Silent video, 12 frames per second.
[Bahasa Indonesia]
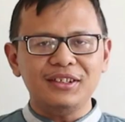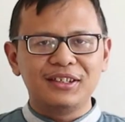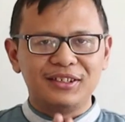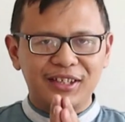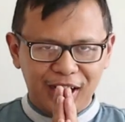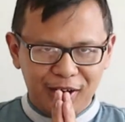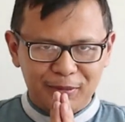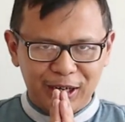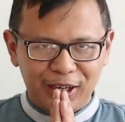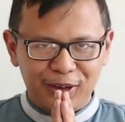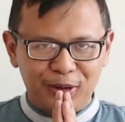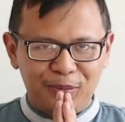
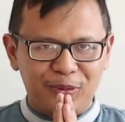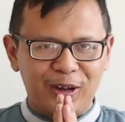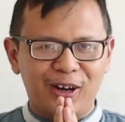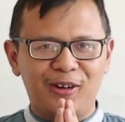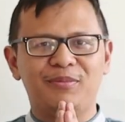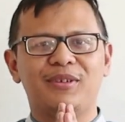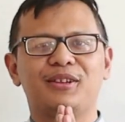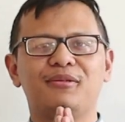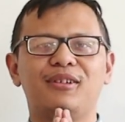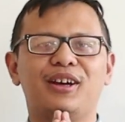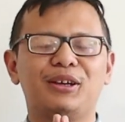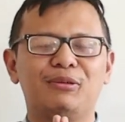Assalamualaikum
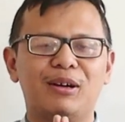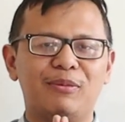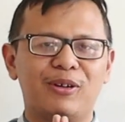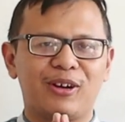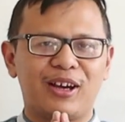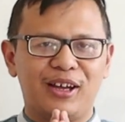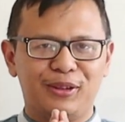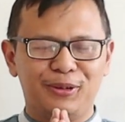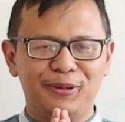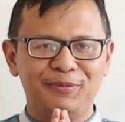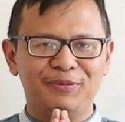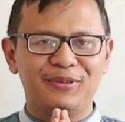warahmatullahi
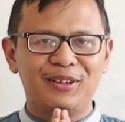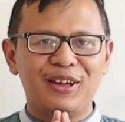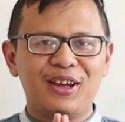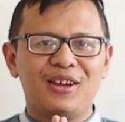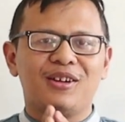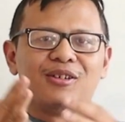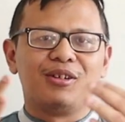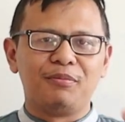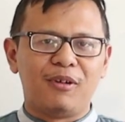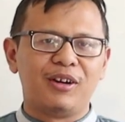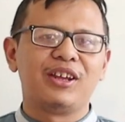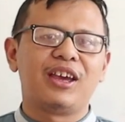wabarakatuh Good
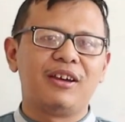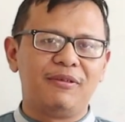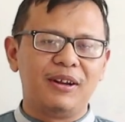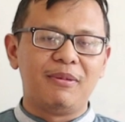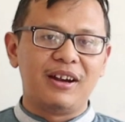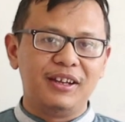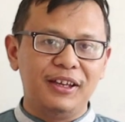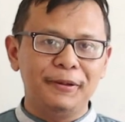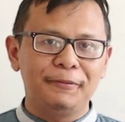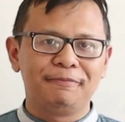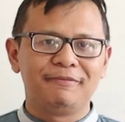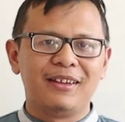morning everybody
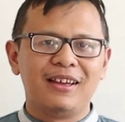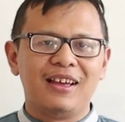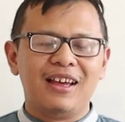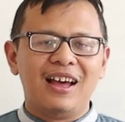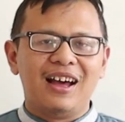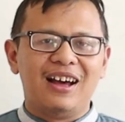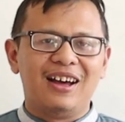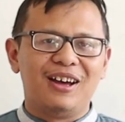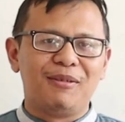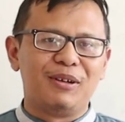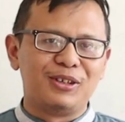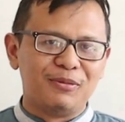
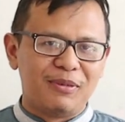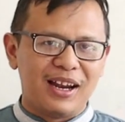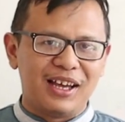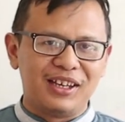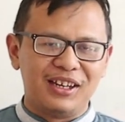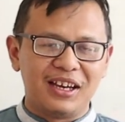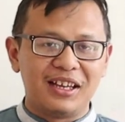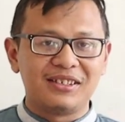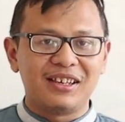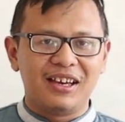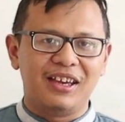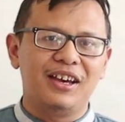uh, Berjumpa lagi dengan
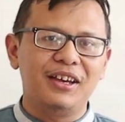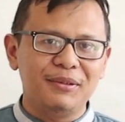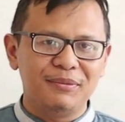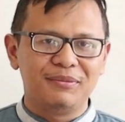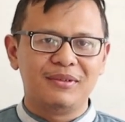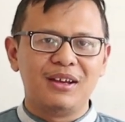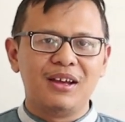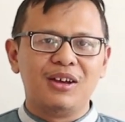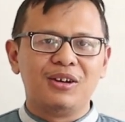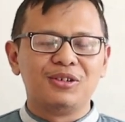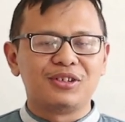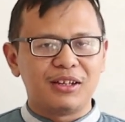saya
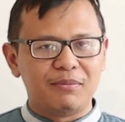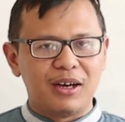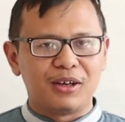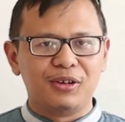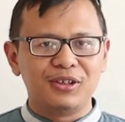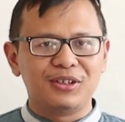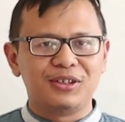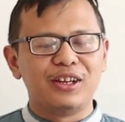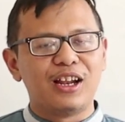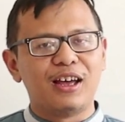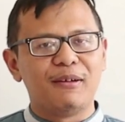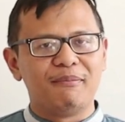Ustadz Bagus
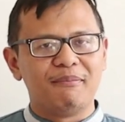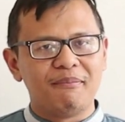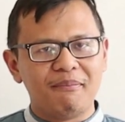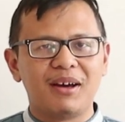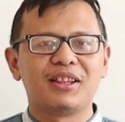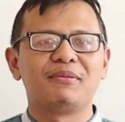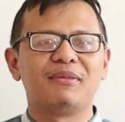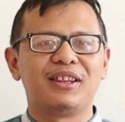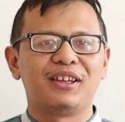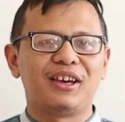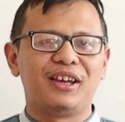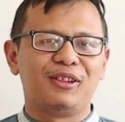dalam
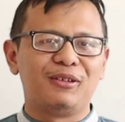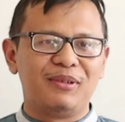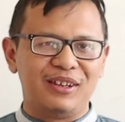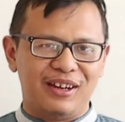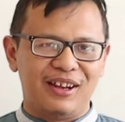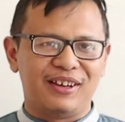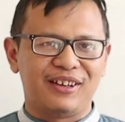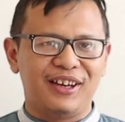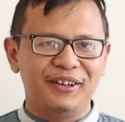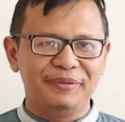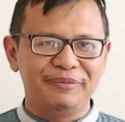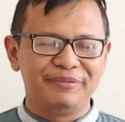Matematika itu
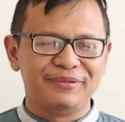menyenangkan